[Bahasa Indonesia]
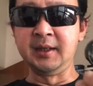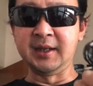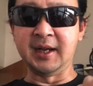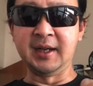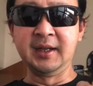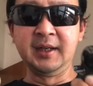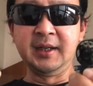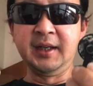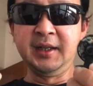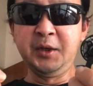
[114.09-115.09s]
nah
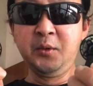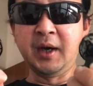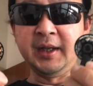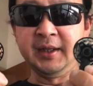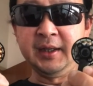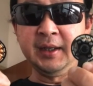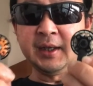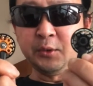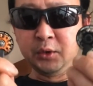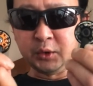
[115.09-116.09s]
ini dua
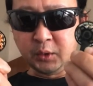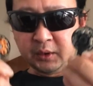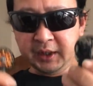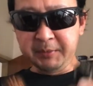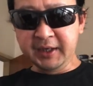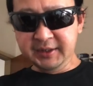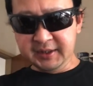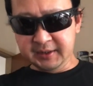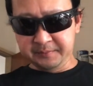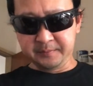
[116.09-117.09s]
ini untuk 5
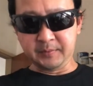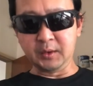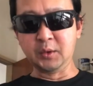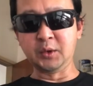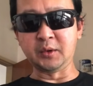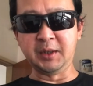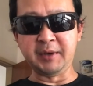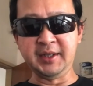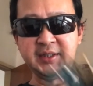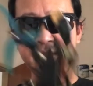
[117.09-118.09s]
inci untuk
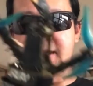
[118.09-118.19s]
5 inci